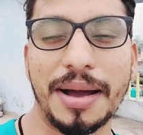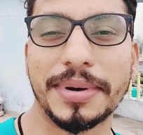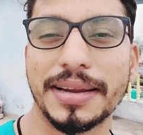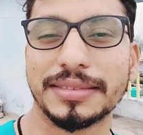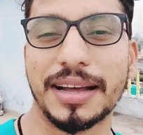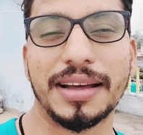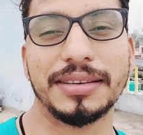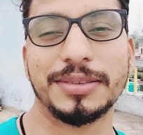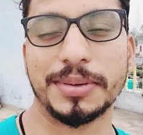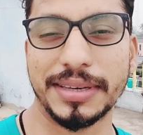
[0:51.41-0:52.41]

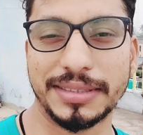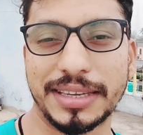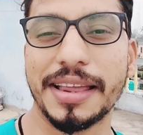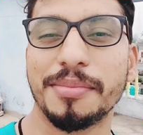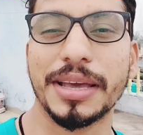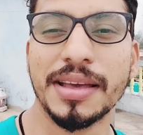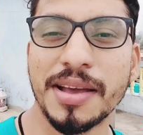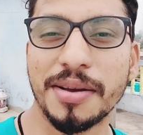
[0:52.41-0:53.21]
अफगानिस्तान जो इस खेल में